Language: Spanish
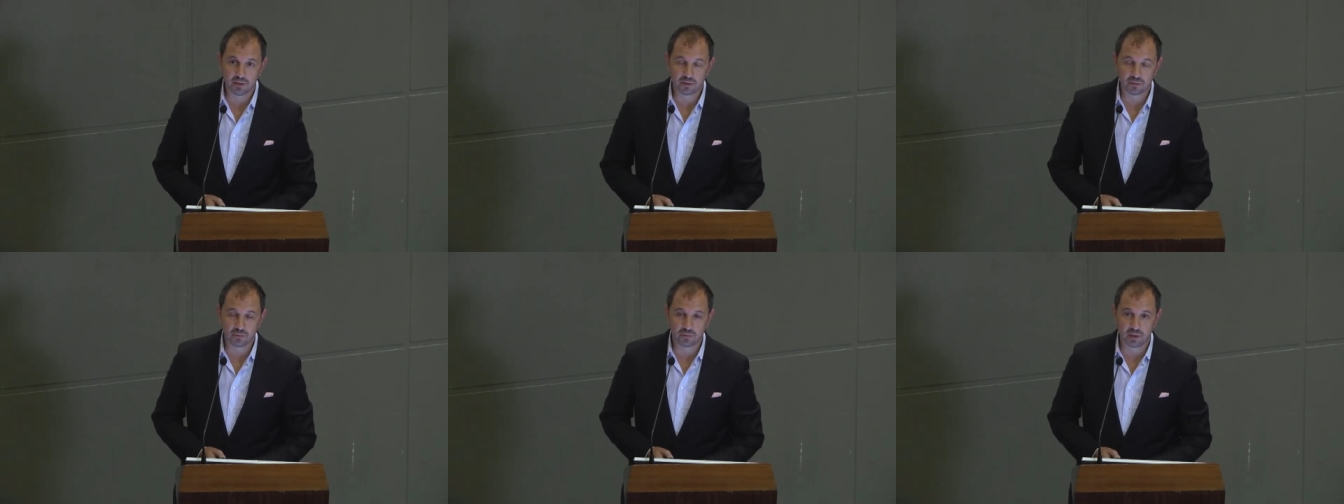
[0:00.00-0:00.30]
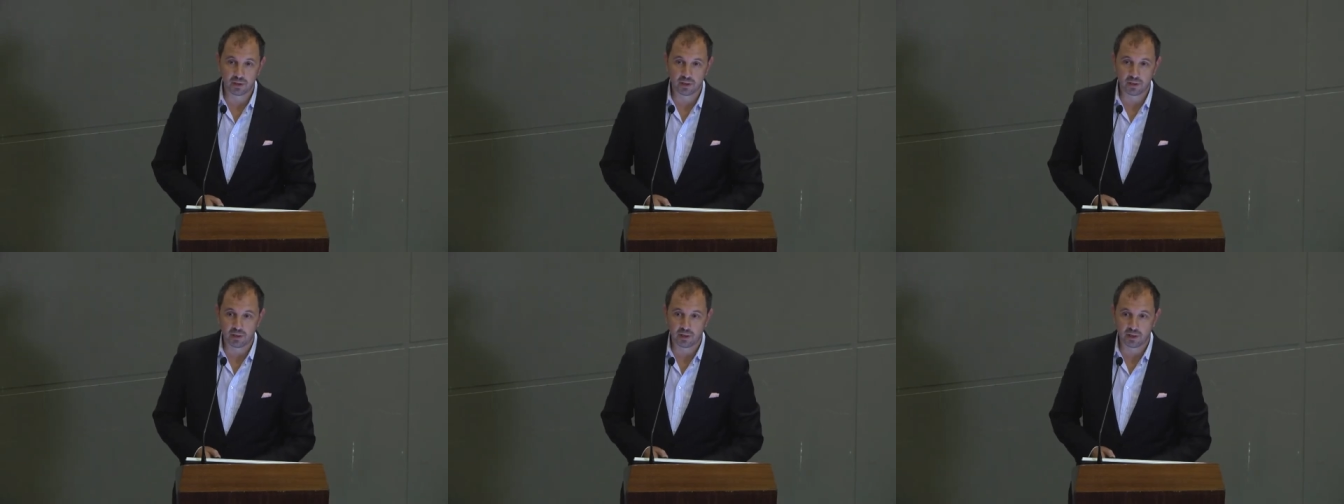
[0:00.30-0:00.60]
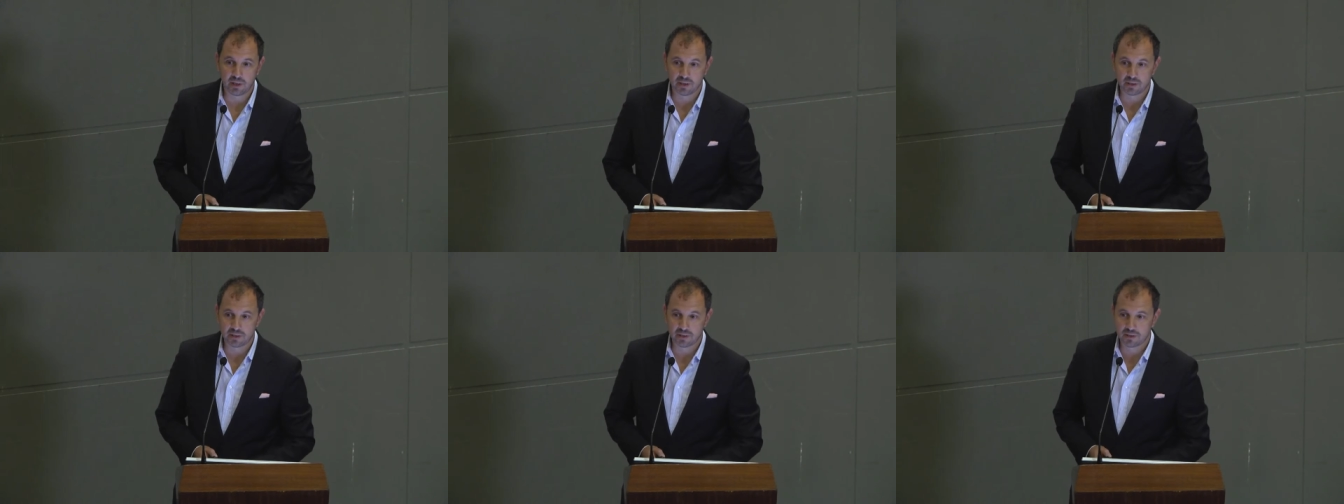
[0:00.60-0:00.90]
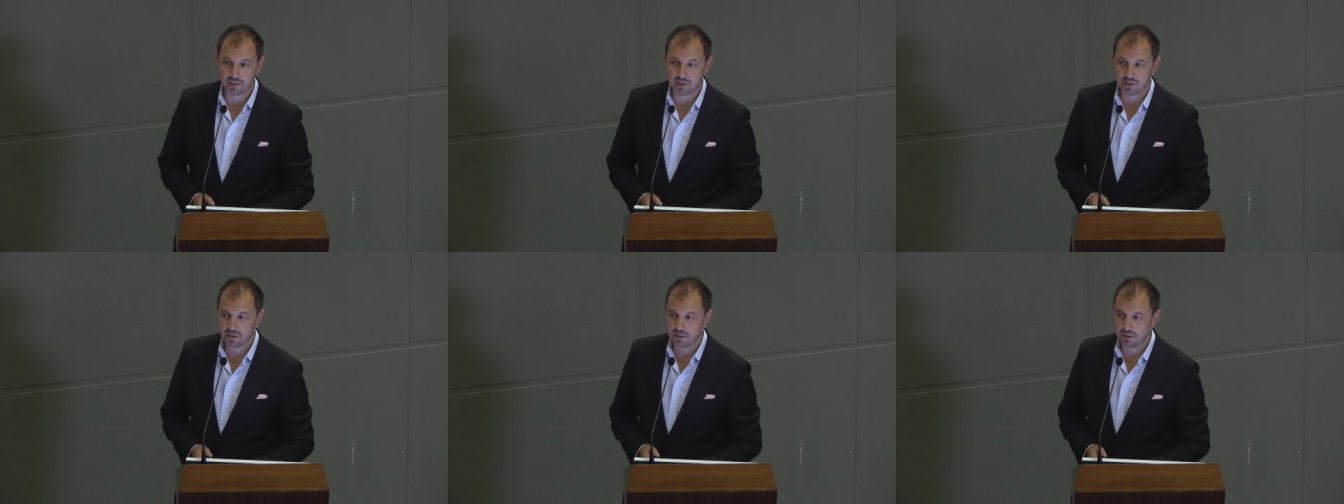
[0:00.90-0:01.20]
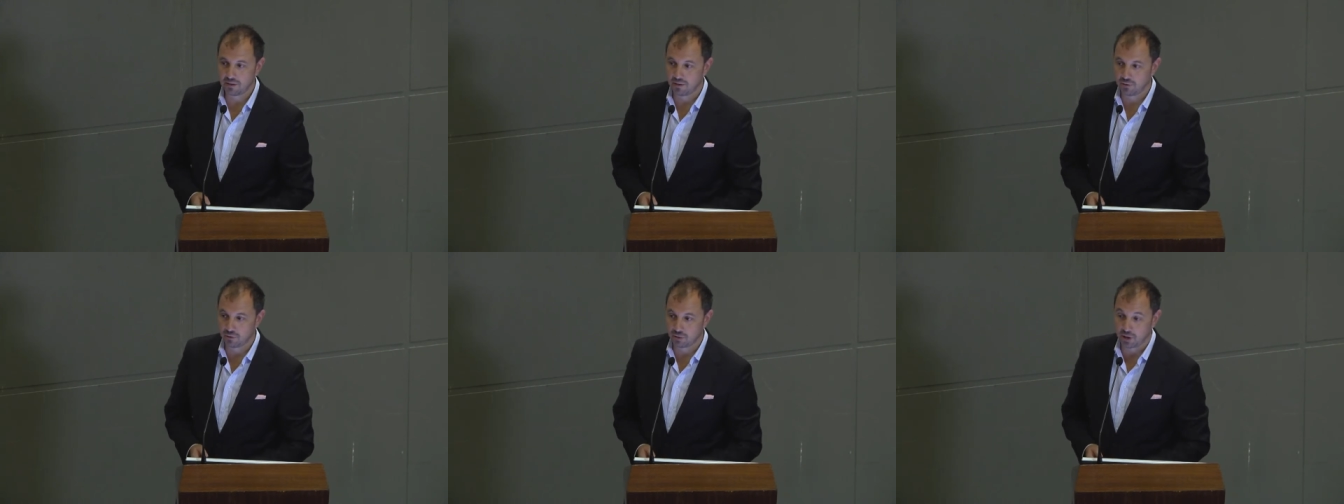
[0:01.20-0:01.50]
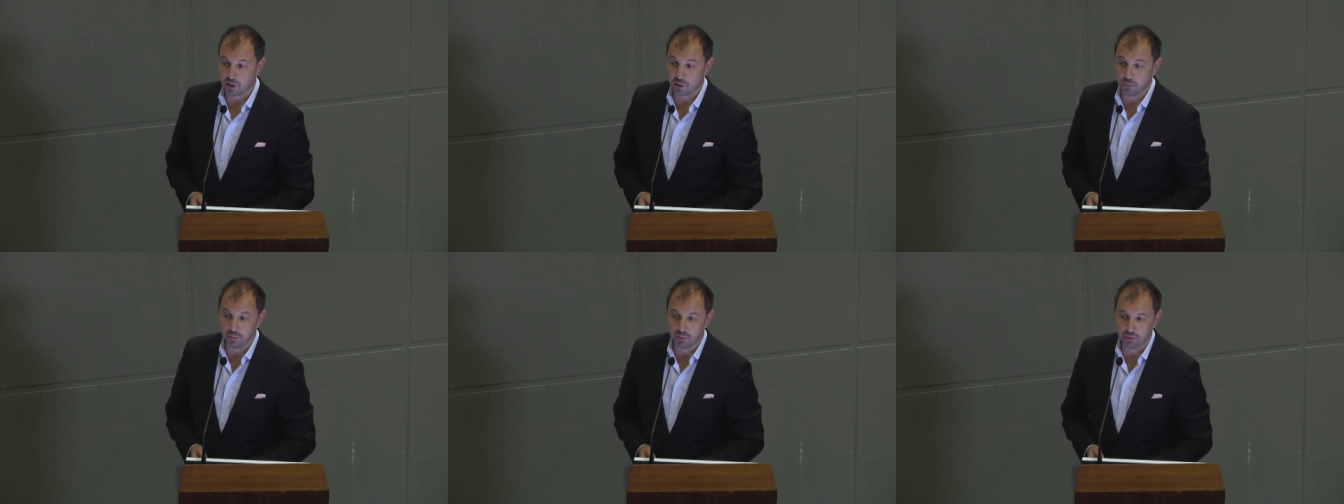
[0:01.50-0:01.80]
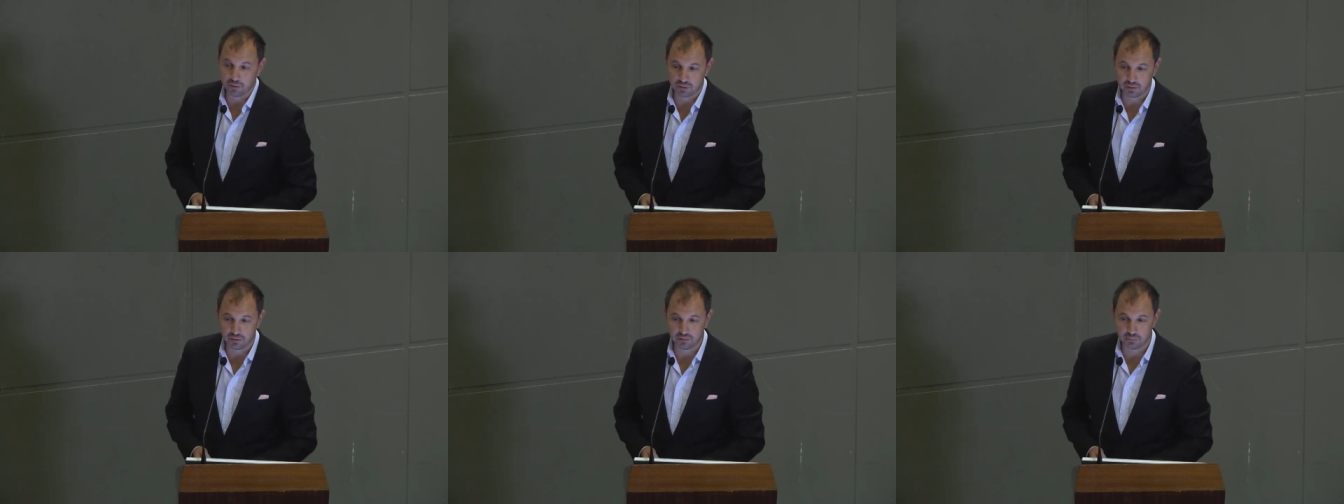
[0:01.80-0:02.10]
es una de, de los
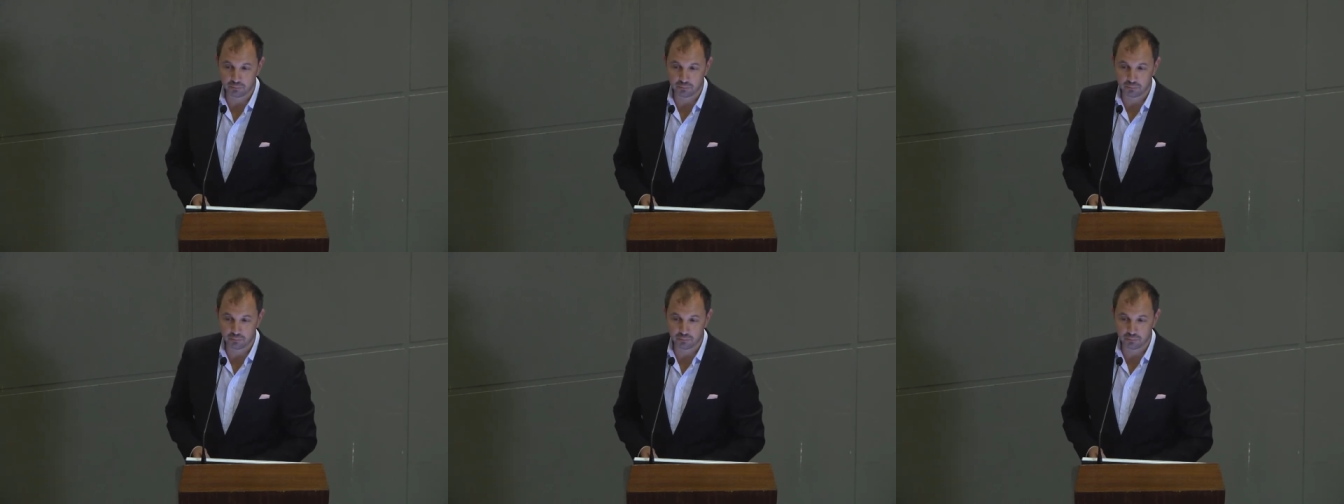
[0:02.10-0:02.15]
ejemplos. ¿no?